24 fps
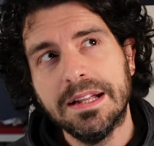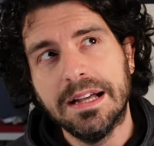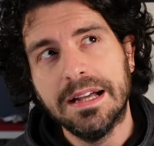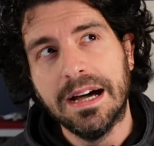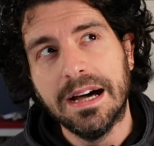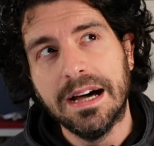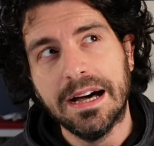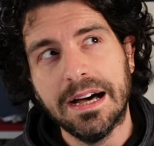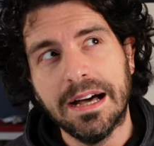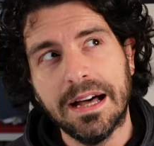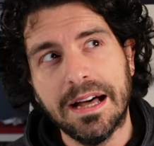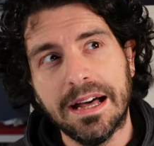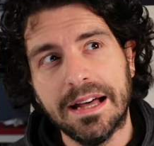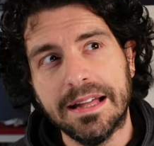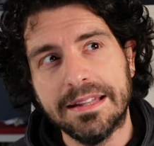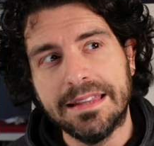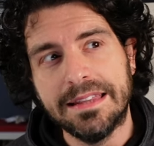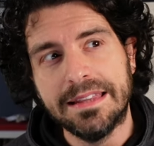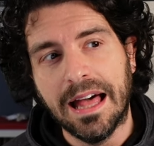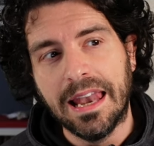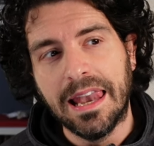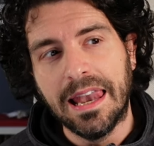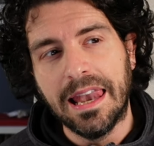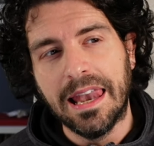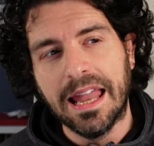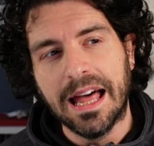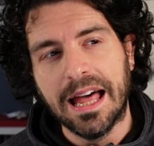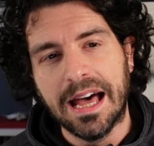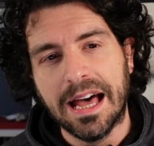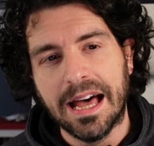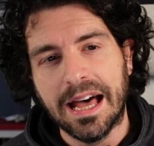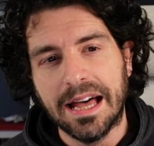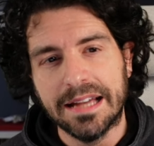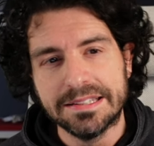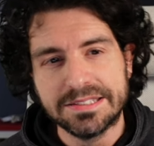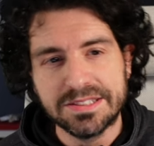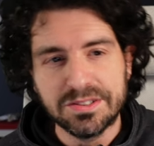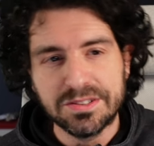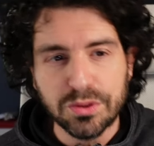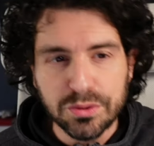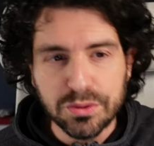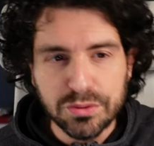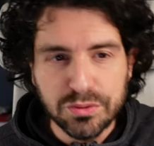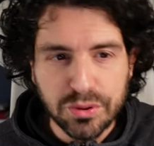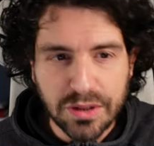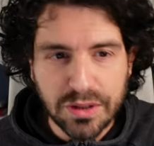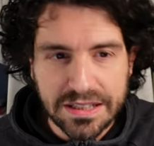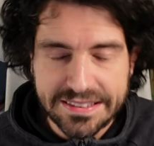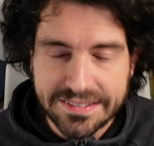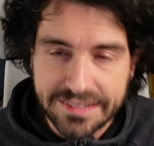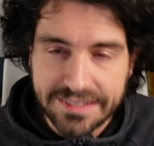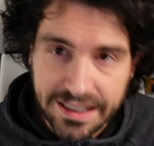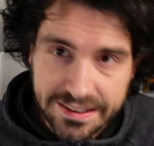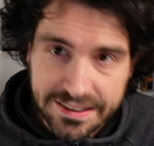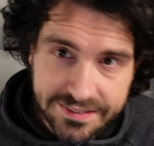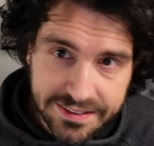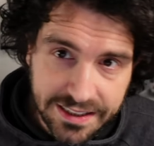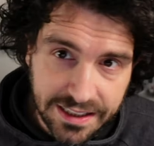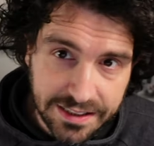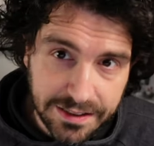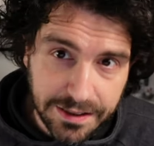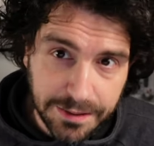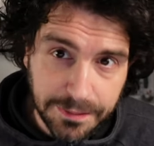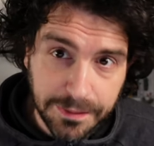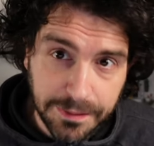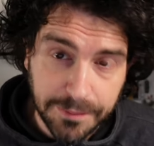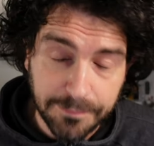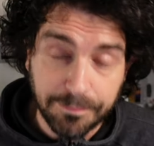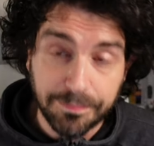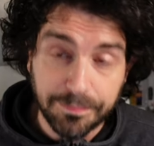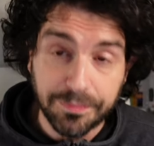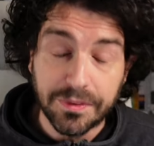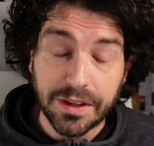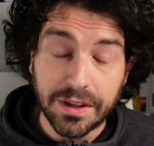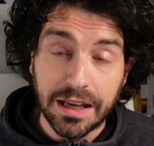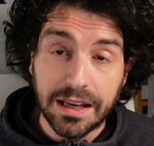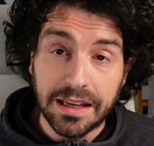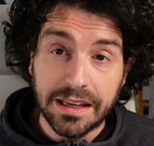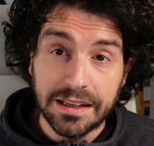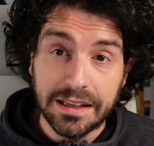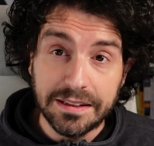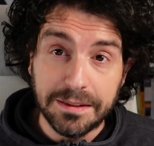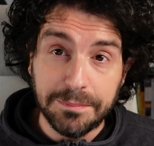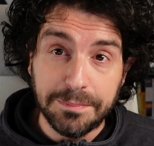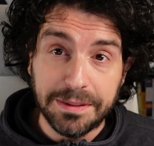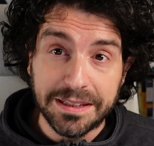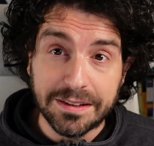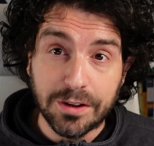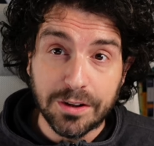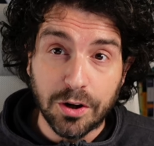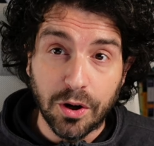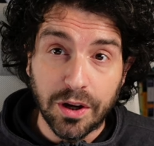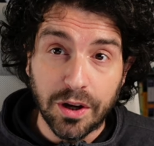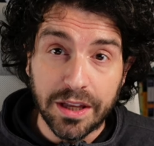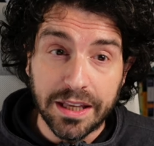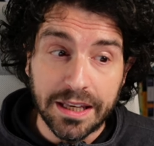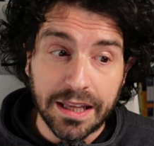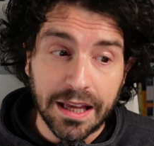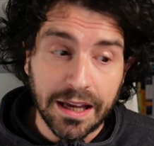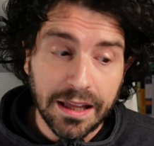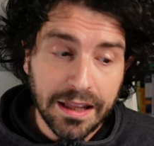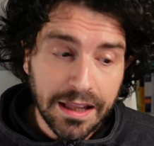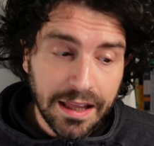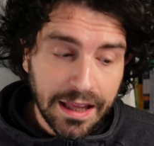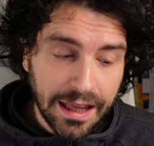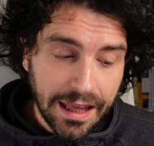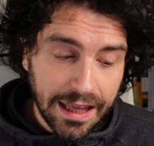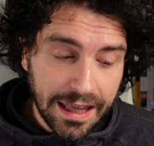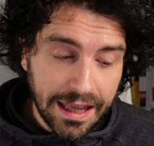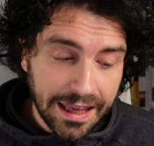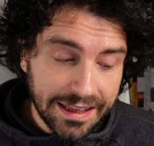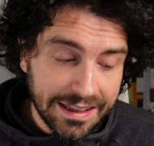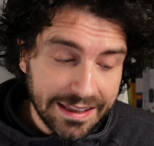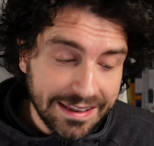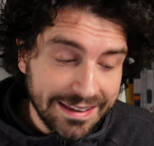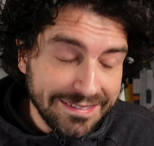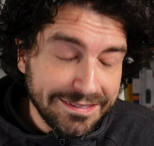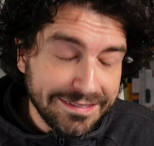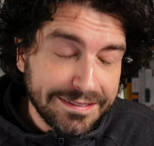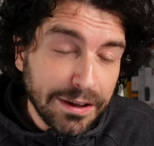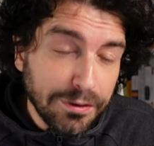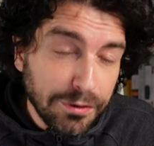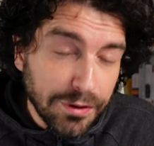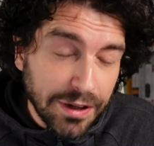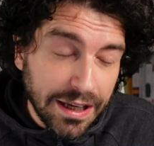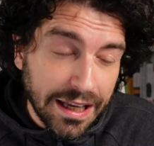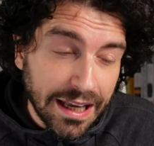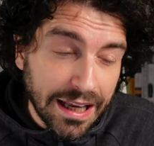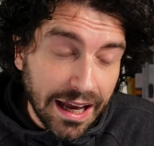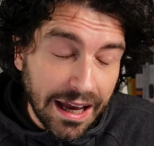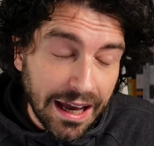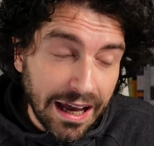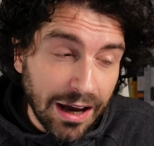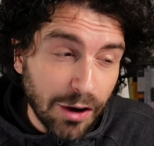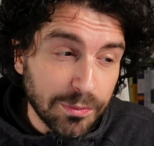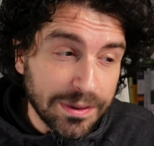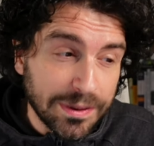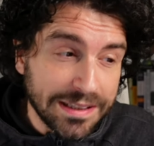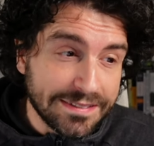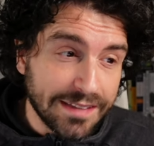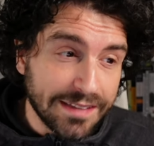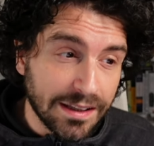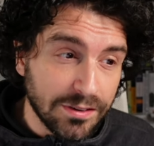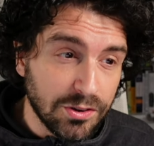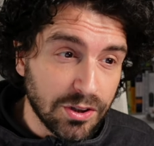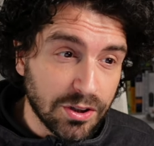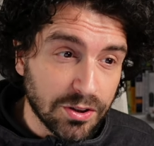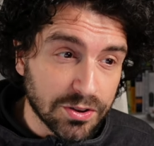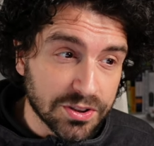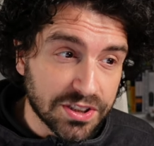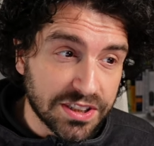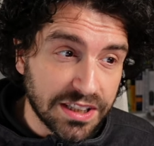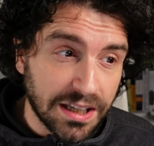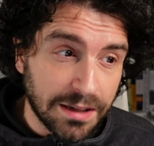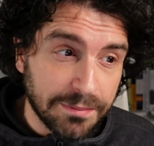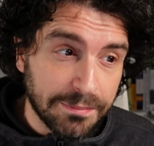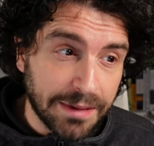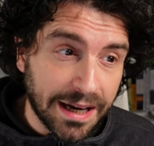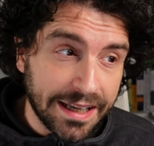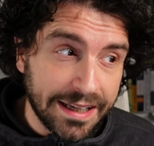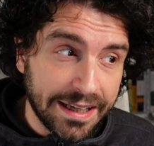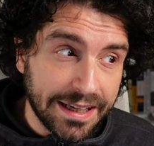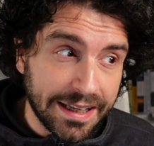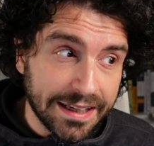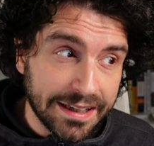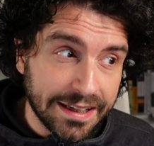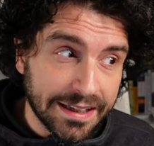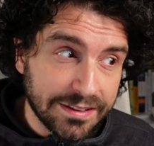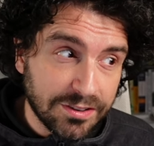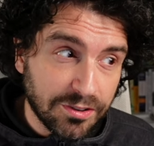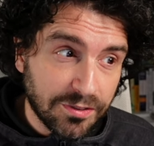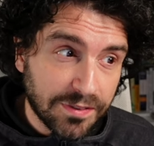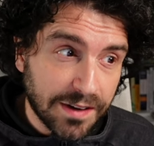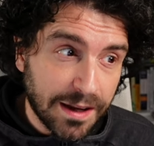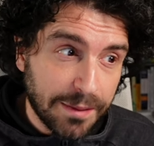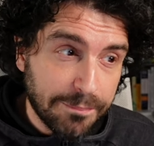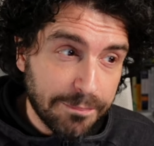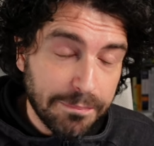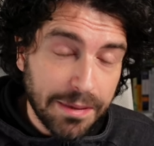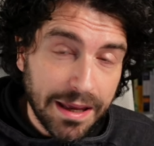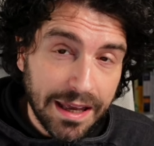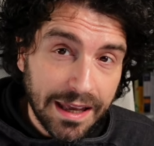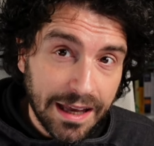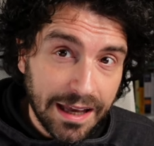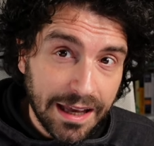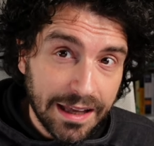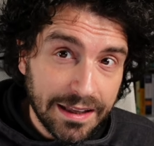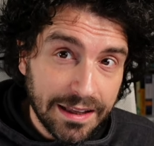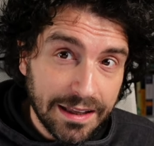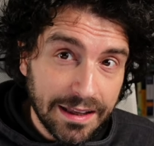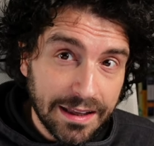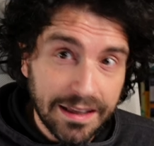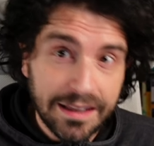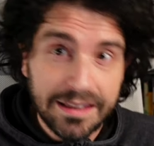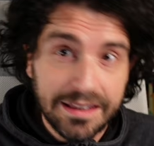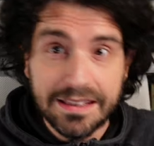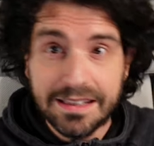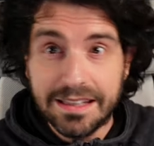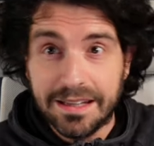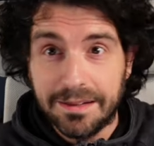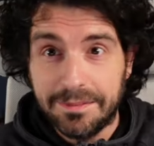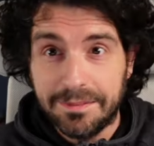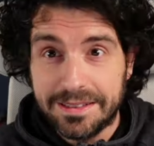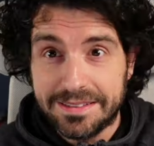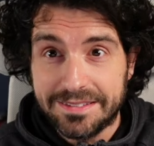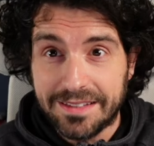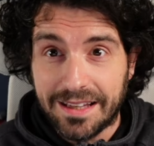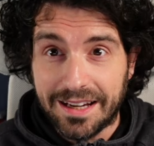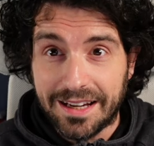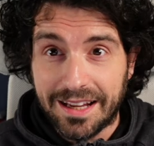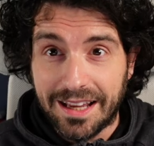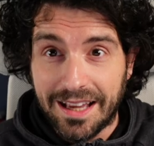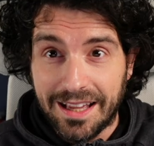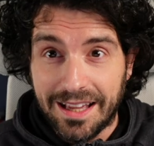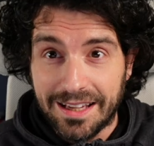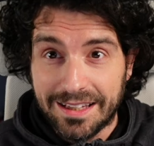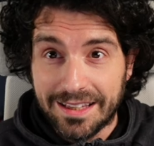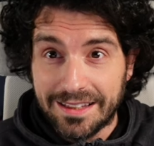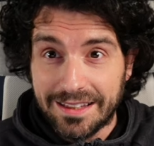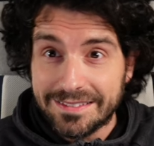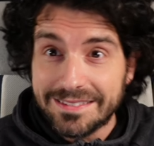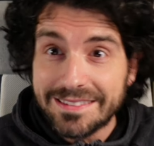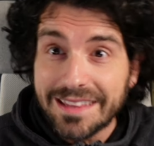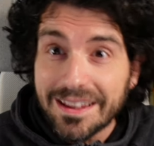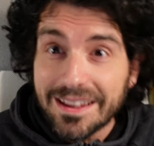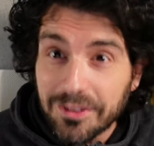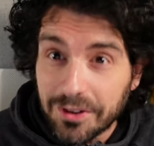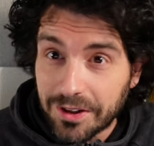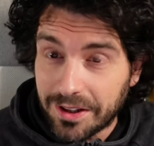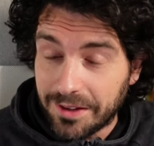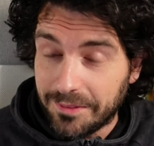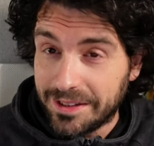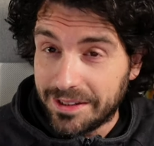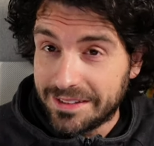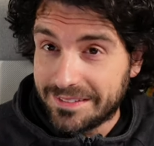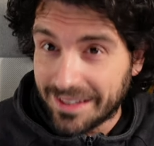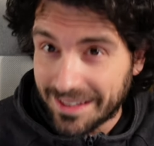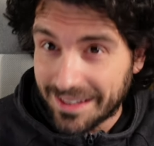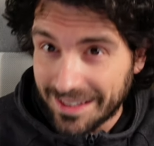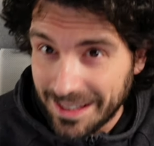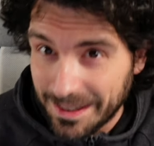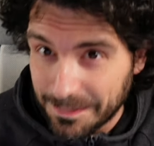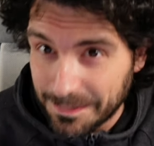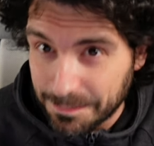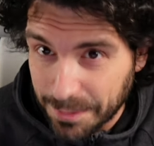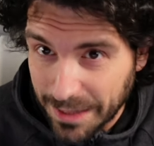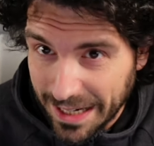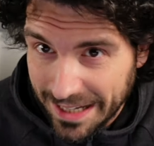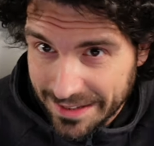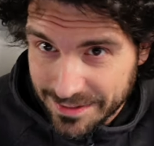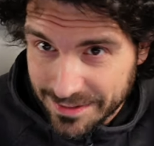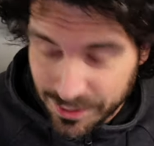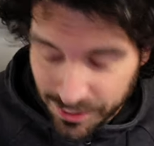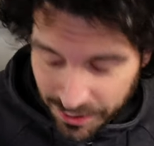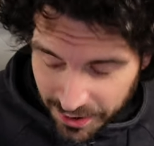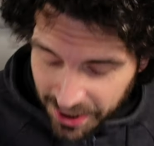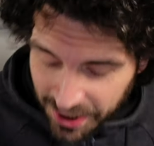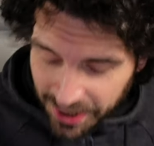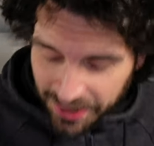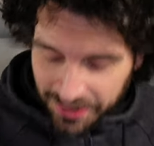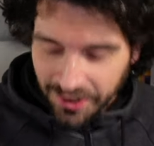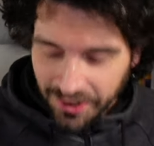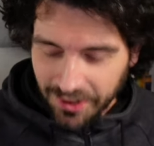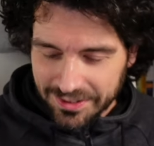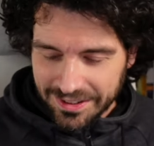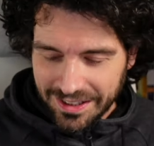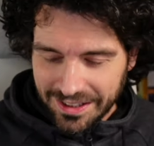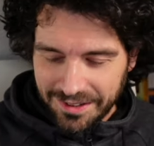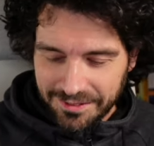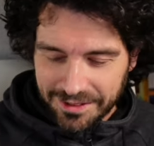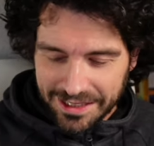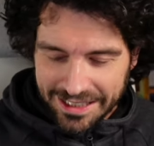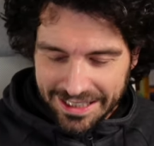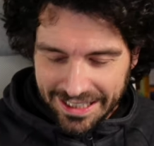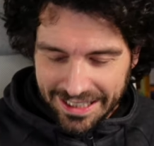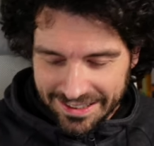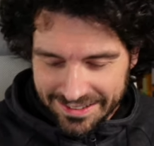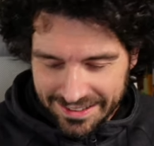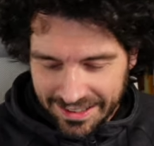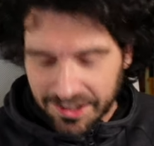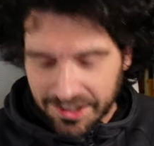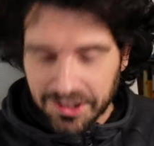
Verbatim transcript: dalla struttura stessa di, eh, di, Bitcoin e in teoria aumentando i costi del mining dovrebbe eh, incrementare anche teoricamente il prezzo no, dei mercati.